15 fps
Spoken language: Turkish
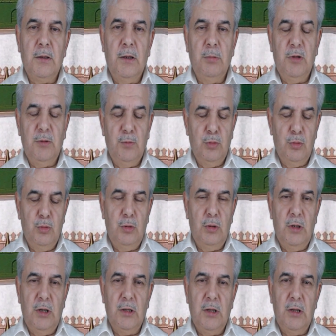Tabi bu
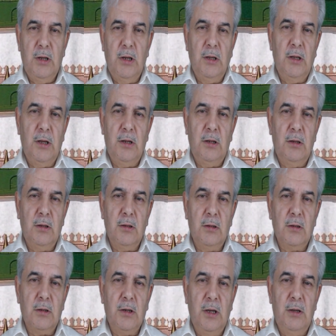dünyada nelerin
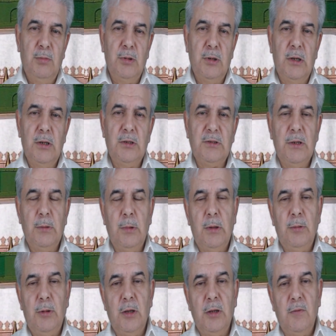kaybına
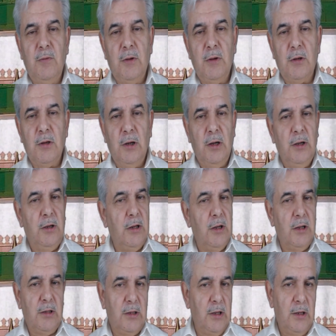sebebiyet verir,
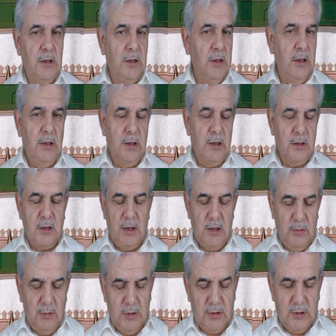ahirette neleri
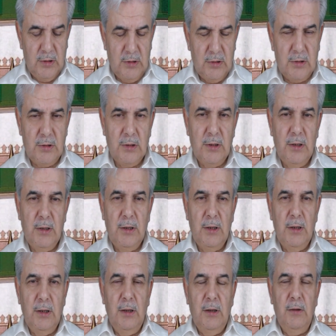kaybettirir?
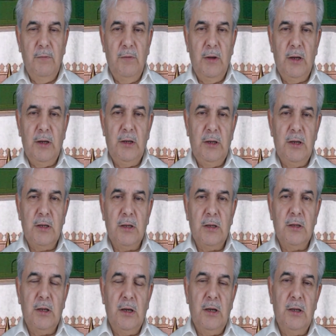veya
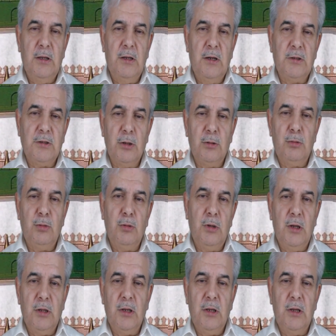iktida edersek
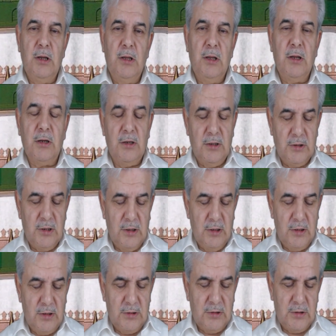dünyada neler
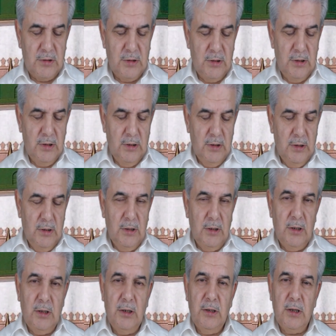kazanırız?
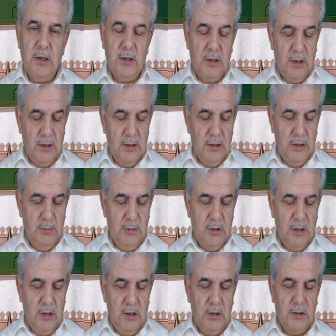Ahiret
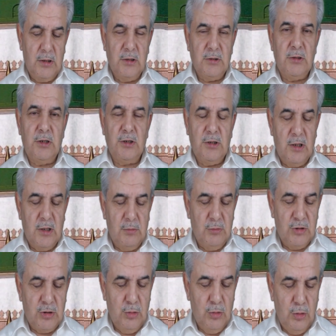alemine ait
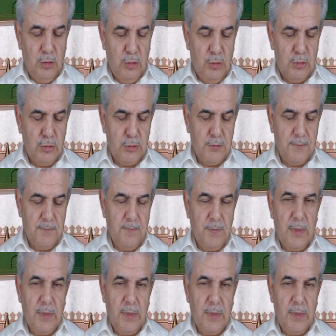kazançlarımız ne olur?